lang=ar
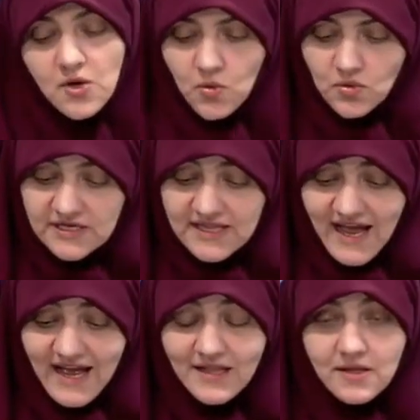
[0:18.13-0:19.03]
وان ده
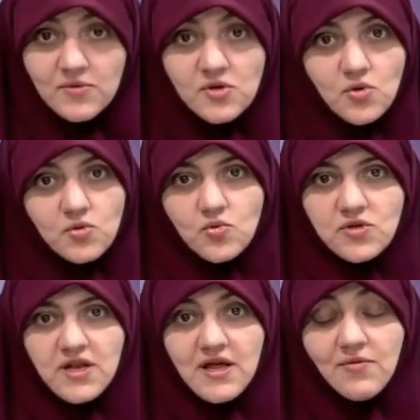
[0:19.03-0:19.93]
حد من
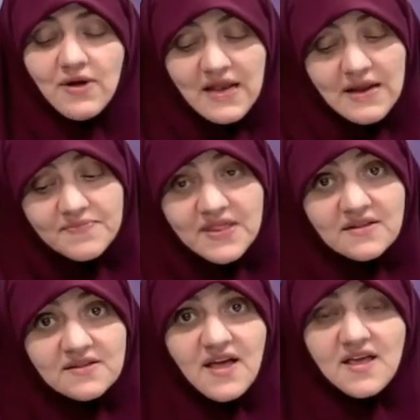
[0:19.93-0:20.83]
حدود الله وان لم
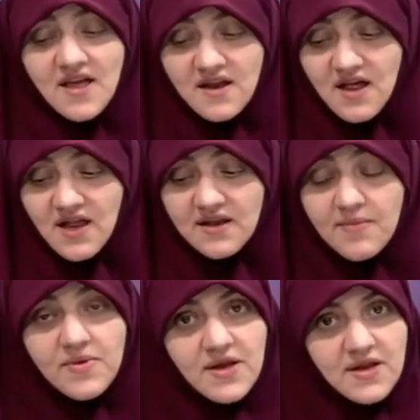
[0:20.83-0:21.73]
تنتهي احنا
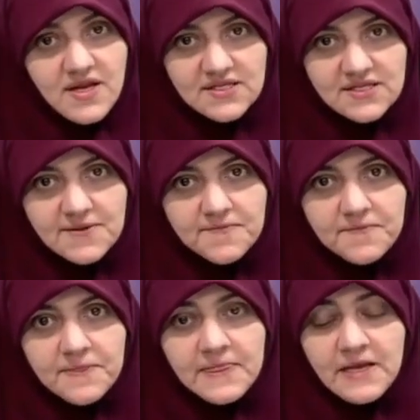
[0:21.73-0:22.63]
هننبه الناس دي
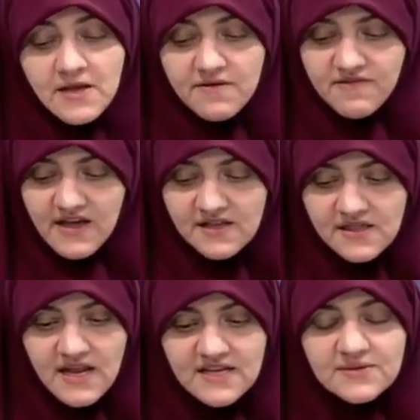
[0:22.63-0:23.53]

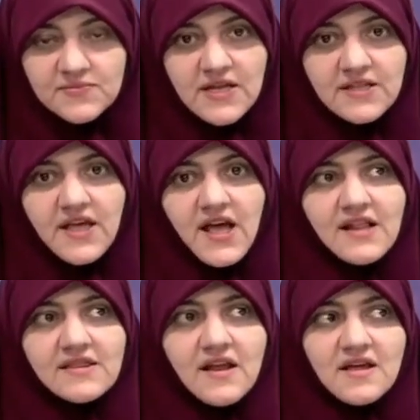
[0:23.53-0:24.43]
فانت لازم تنتهي
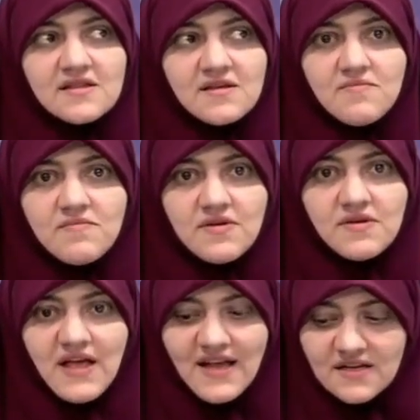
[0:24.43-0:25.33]
حتى لا يتم
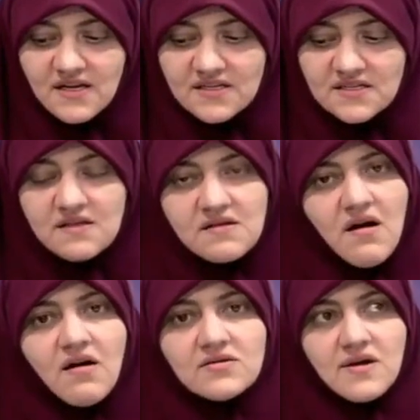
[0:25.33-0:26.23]
هتك
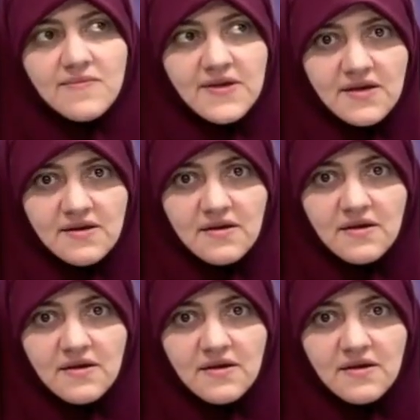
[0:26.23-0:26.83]
الستر اكتر من كده